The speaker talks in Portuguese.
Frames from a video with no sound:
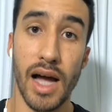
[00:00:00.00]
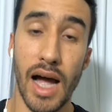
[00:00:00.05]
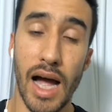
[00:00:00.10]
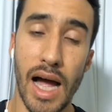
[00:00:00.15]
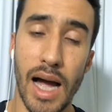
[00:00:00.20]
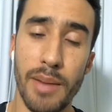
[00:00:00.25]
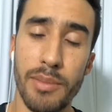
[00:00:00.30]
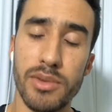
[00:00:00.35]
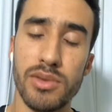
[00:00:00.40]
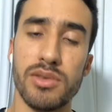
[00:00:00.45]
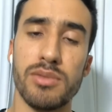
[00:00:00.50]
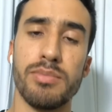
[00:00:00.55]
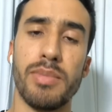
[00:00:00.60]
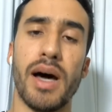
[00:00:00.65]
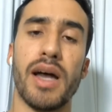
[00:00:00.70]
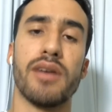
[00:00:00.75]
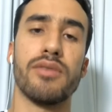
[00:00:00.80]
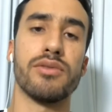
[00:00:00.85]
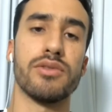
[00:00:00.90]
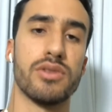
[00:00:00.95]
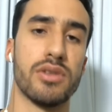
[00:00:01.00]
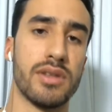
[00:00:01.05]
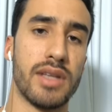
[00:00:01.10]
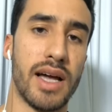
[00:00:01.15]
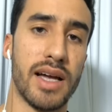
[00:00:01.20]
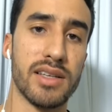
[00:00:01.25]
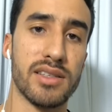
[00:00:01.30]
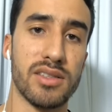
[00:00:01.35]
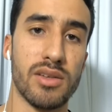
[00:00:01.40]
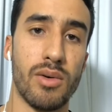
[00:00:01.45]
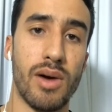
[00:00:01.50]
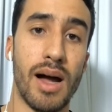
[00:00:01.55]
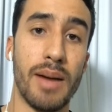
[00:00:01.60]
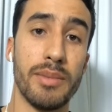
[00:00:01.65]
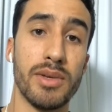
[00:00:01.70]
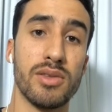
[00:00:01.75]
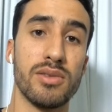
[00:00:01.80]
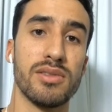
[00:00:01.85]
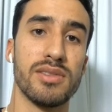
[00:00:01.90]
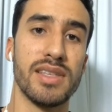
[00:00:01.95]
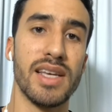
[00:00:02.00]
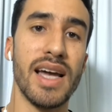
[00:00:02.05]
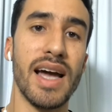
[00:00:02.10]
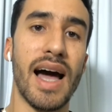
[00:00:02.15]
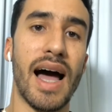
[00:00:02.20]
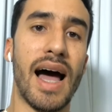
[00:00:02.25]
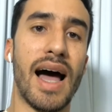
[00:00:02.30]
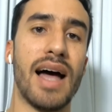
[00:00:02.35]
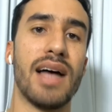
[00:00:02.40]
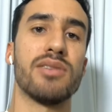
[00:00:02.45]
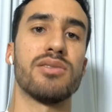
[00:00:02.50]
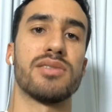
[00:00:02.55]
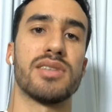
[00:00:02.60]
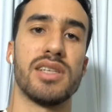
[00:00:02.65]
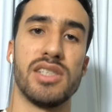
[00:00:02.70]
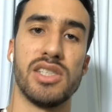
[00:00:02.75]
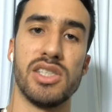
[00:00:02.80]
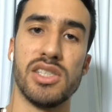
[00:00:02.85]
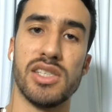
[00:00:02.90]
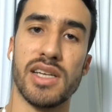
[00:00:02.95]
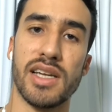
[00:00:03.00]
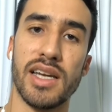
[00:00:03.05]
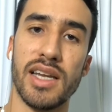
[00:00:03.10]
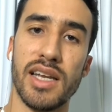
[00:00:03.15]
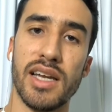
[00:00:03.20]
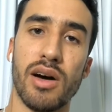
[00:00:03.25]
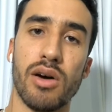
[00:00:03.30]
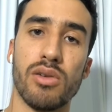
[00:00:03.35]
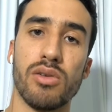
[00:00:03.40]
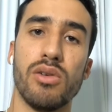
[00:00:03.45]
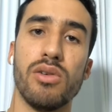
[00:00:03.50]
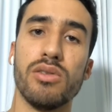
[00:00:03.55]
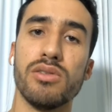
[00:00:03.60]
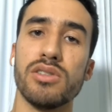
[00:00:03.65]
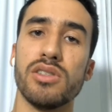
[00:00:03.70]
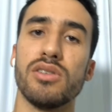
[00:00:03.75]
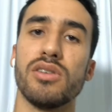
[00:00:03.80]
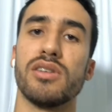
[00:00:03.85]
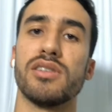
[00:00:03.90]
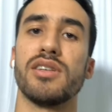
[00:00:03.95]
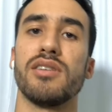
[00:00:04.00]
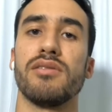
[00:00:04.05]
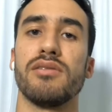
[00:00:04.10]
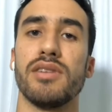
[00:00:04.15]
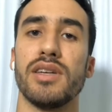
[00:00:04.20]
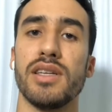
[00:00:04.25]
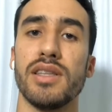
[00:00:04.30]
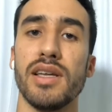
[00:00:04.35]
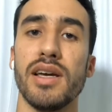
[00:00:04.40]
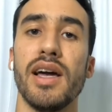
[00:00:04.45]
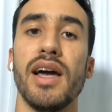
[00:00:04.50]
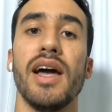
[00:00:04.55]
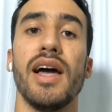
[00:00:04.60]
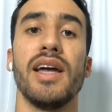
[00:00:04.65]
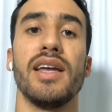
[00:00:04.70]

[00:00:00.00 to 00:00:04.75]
Hábitos parafuncionais são hábitos errados que a gente cria ao longo de nossa vida